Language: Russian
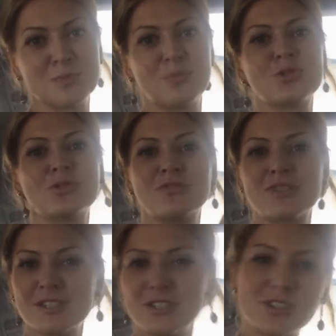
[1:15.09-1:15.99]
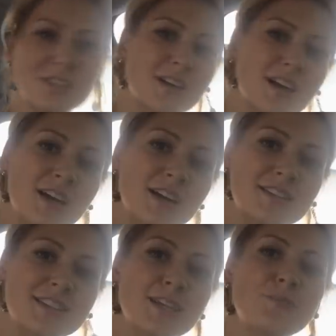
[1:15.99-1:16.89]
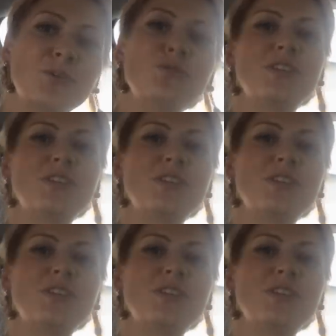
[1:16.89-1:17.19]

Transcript: используют различные рецепты.